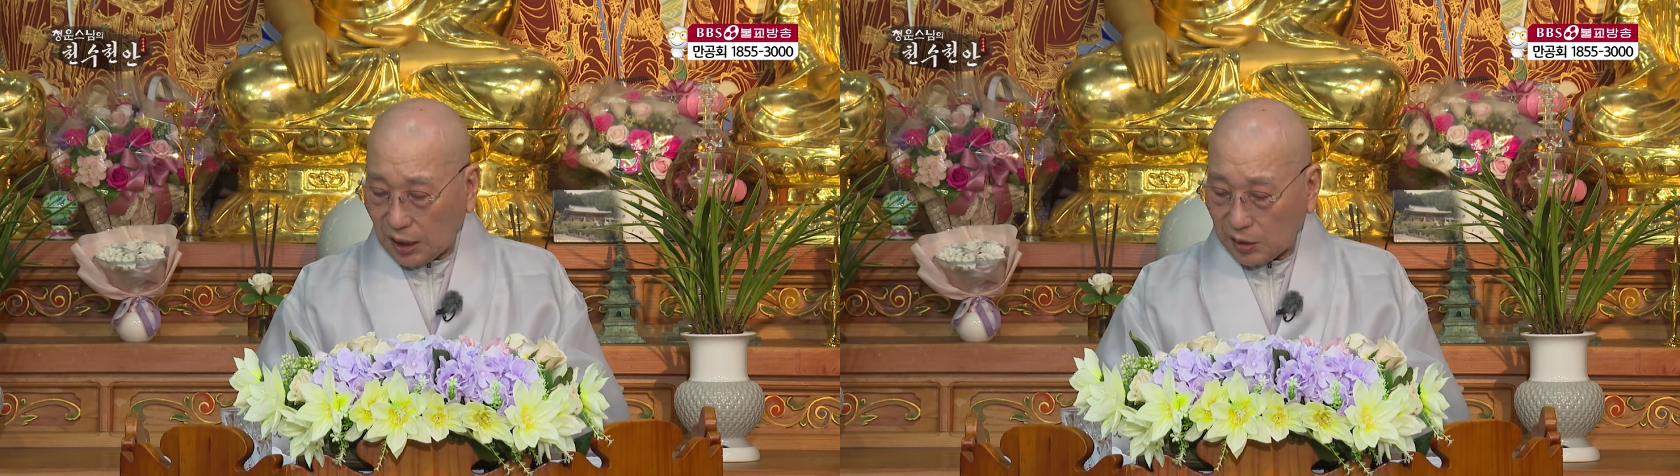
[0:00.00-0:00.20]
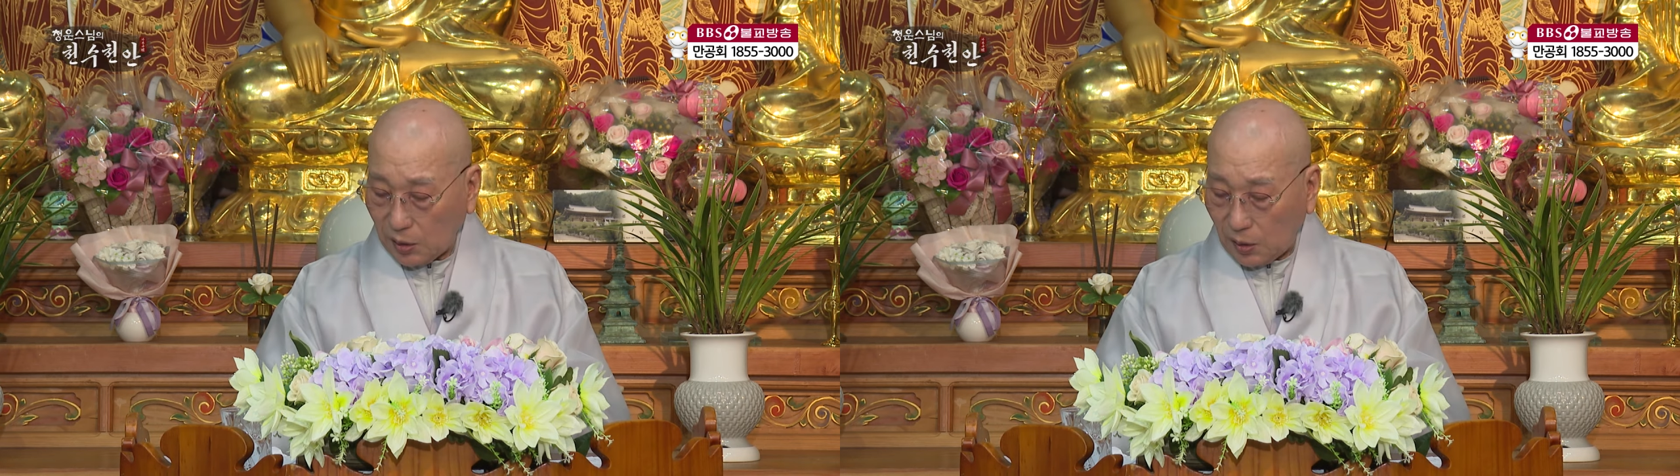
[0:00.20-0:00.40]

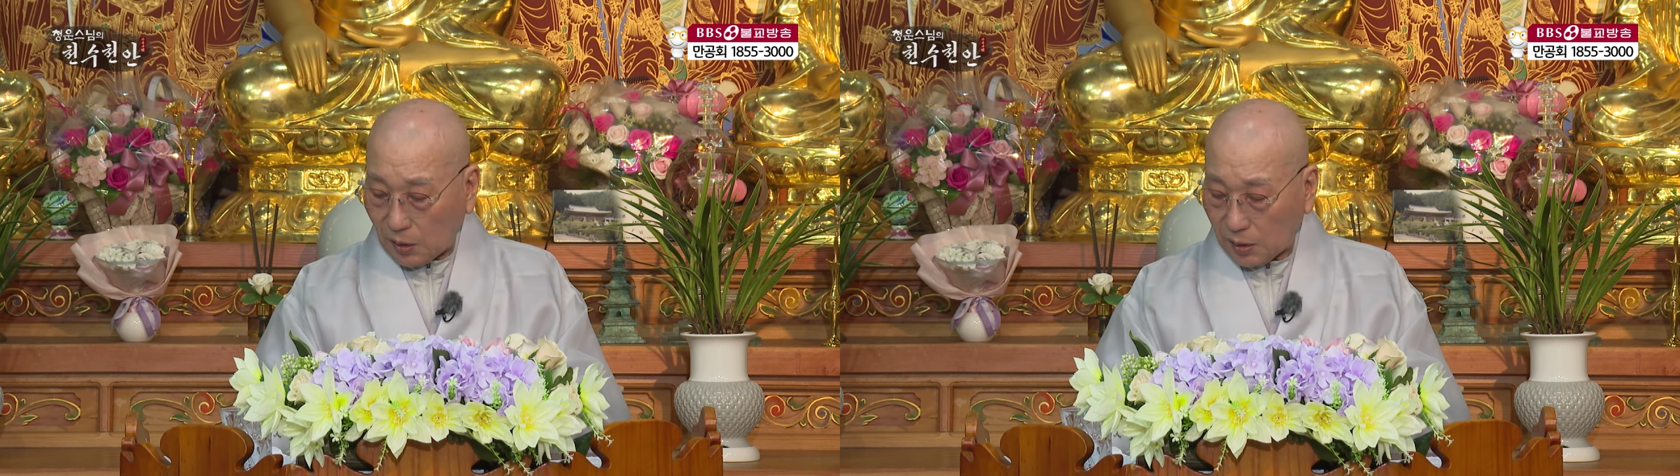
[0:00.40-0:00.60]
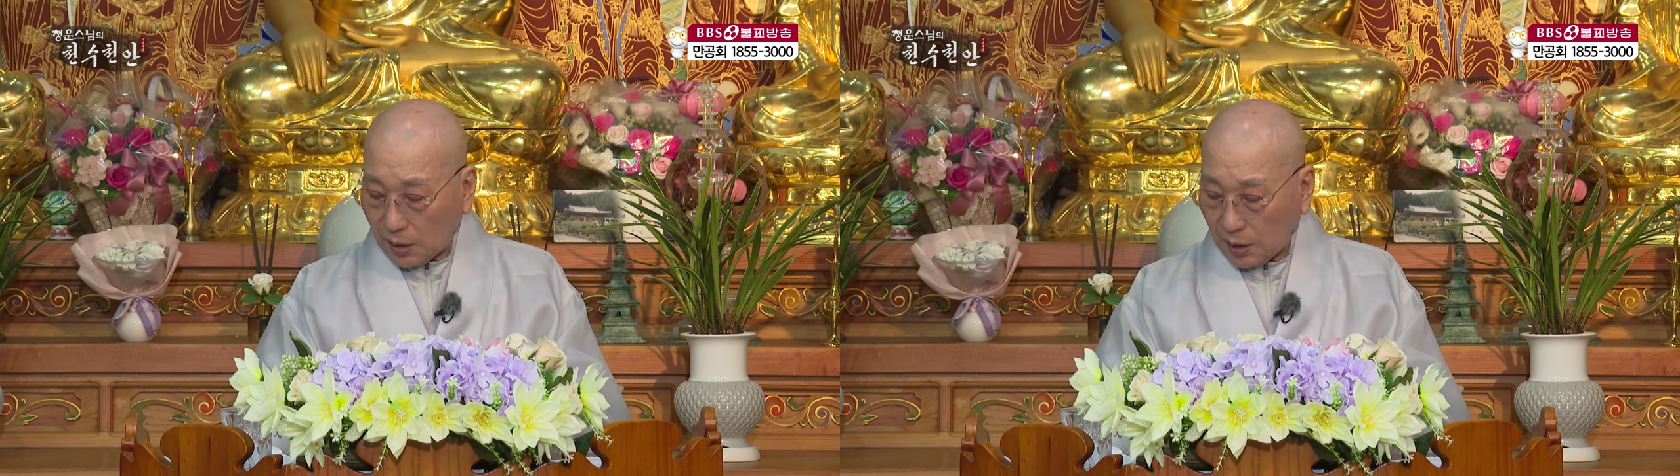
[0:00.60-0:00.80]

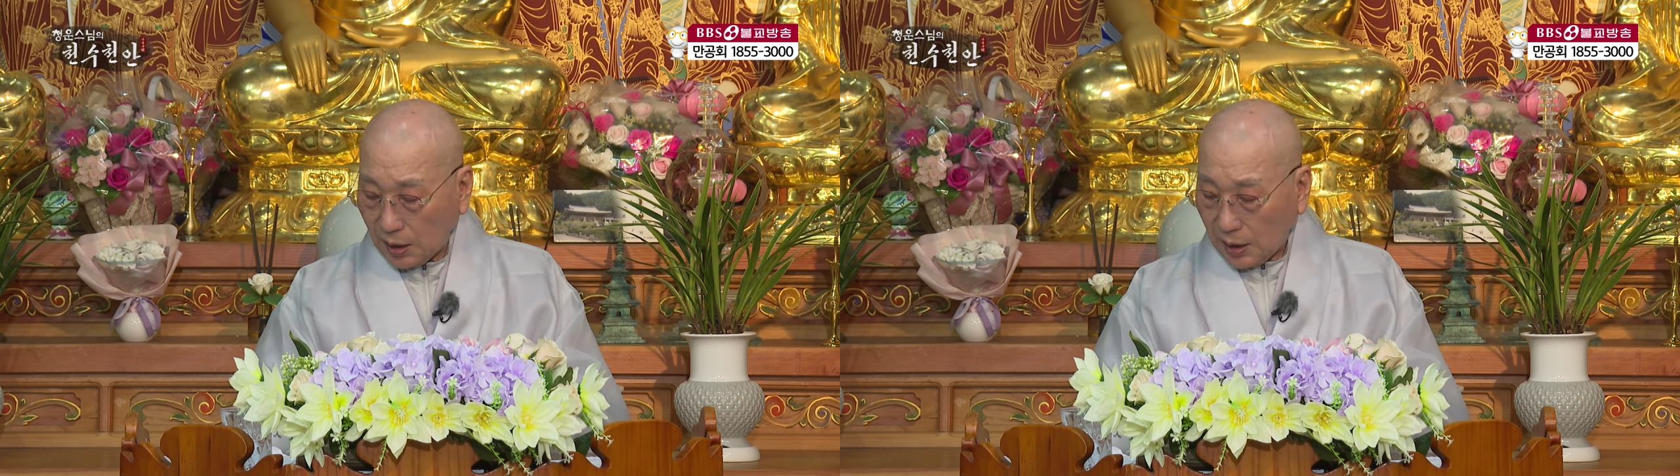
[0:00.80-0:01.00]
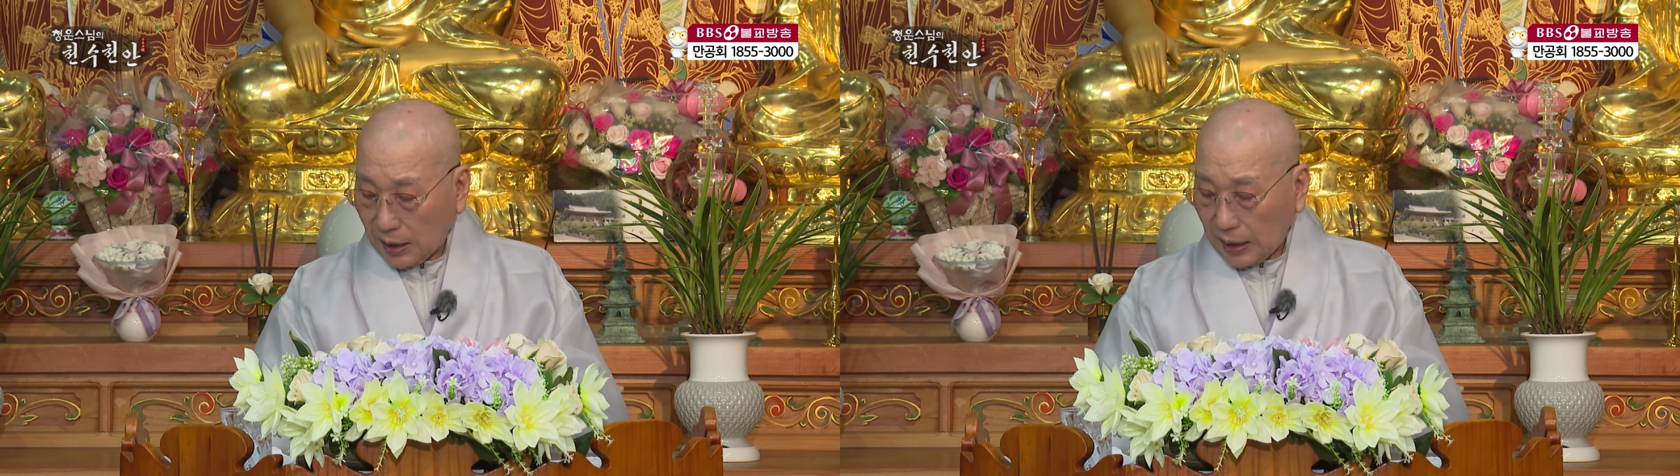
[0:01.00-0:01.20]
가지고
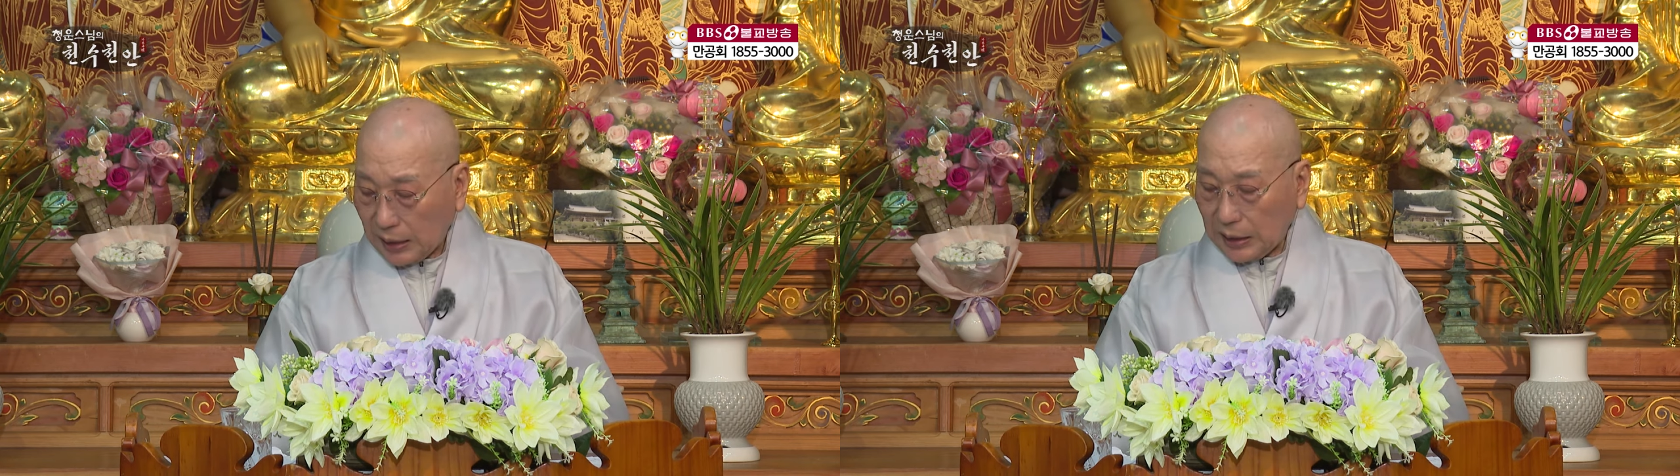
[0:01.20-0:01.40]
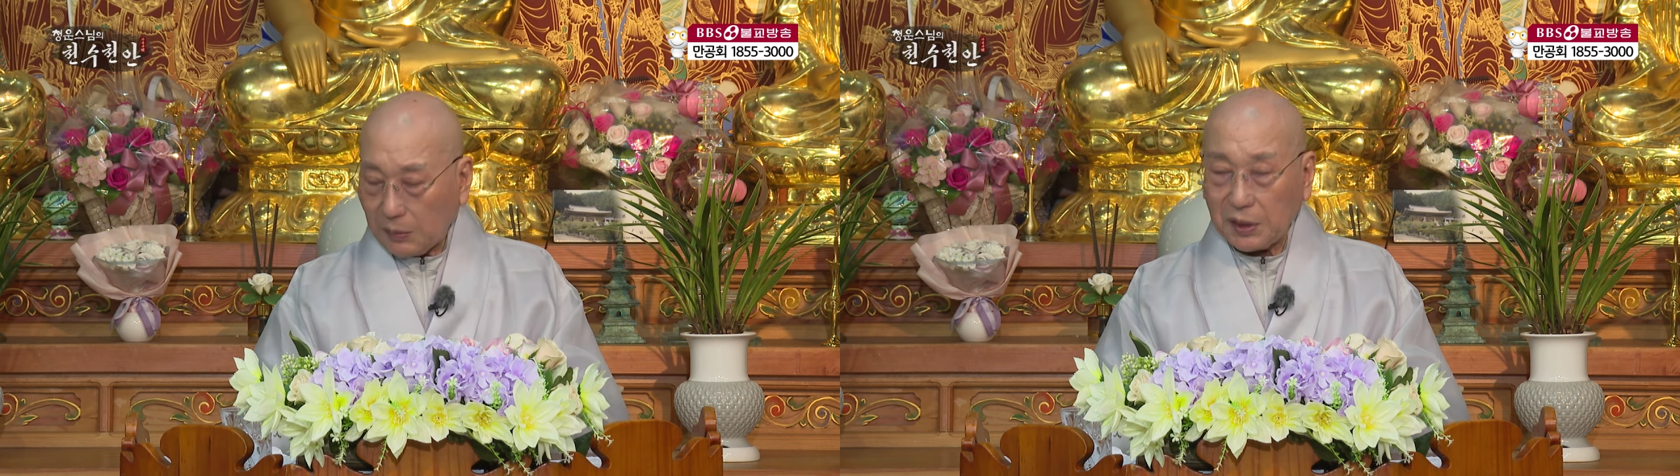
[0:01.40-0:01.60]

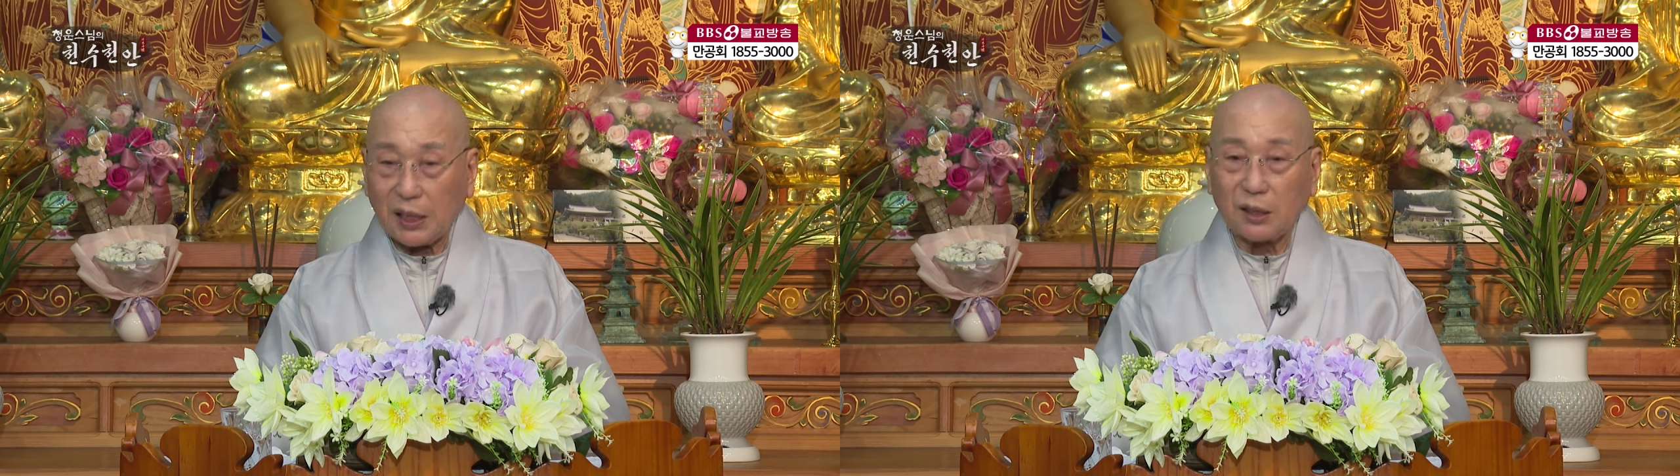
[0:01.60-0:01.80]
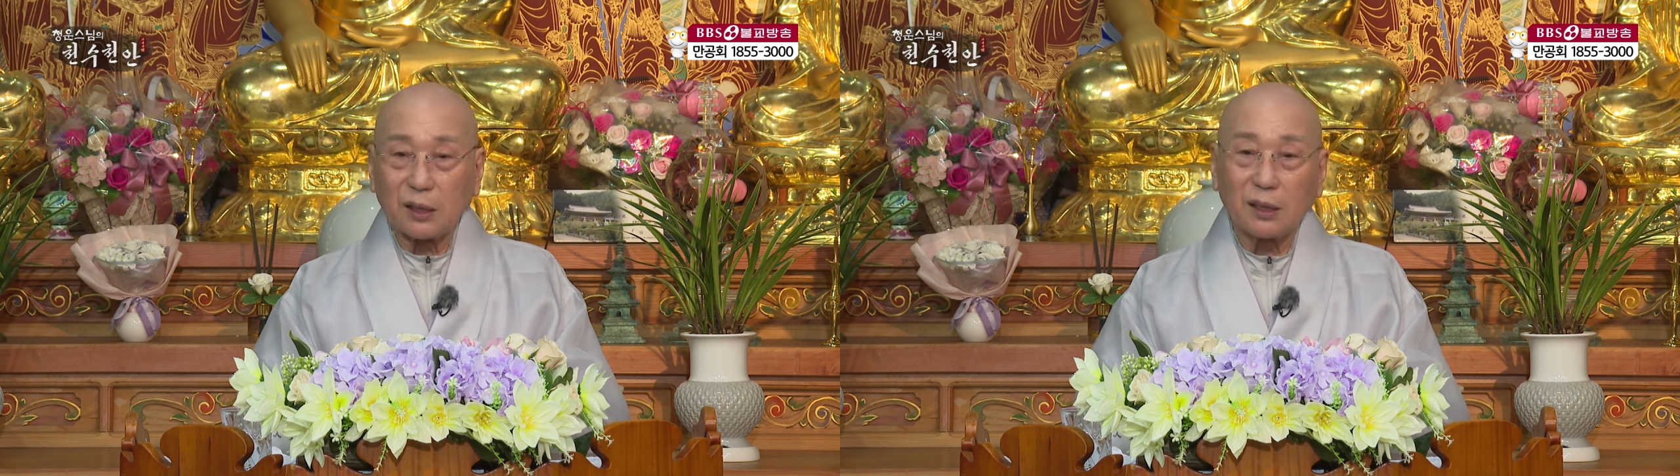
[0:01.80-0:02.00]

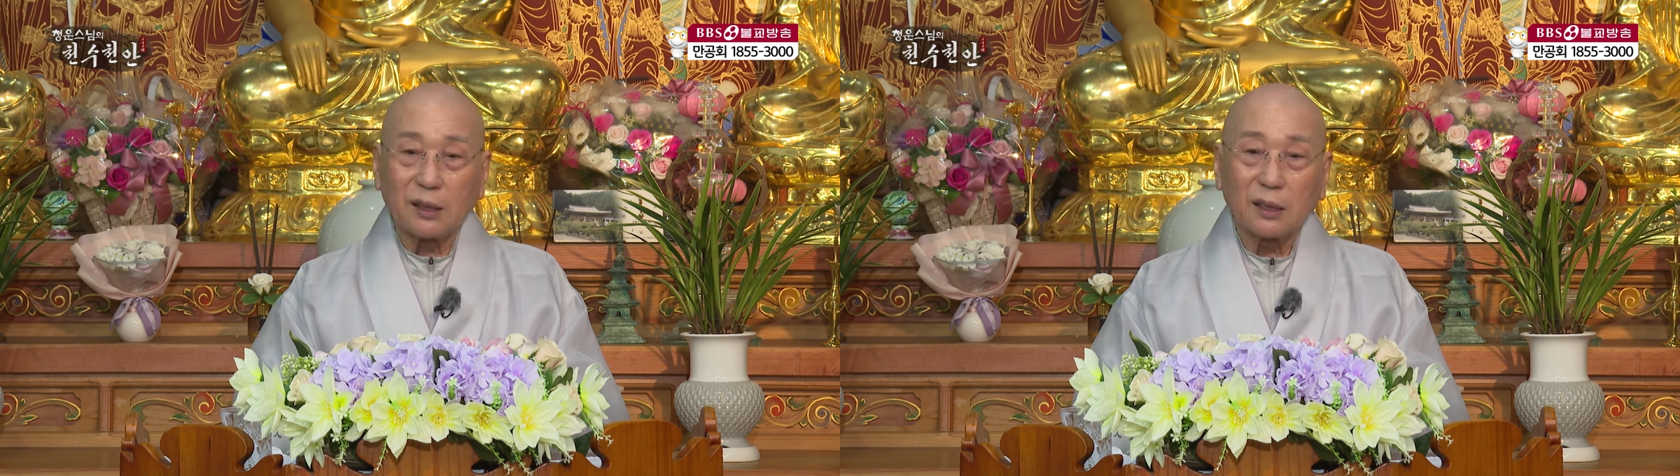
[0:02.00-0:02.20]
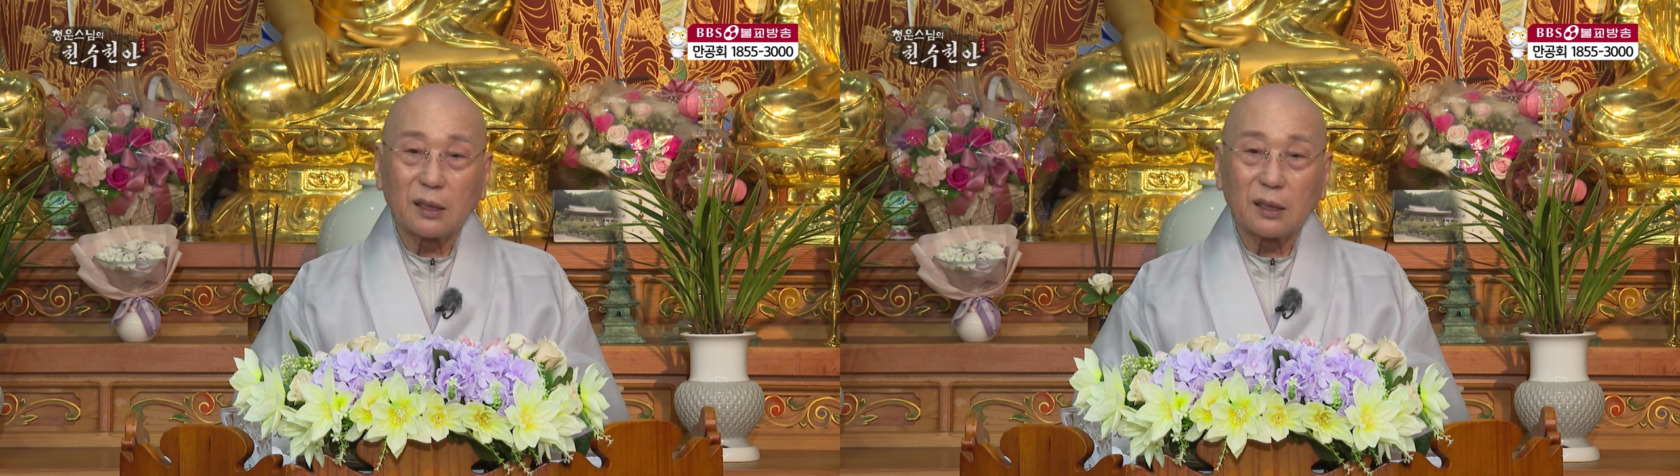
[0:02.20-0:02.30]
하다못해 이제 어?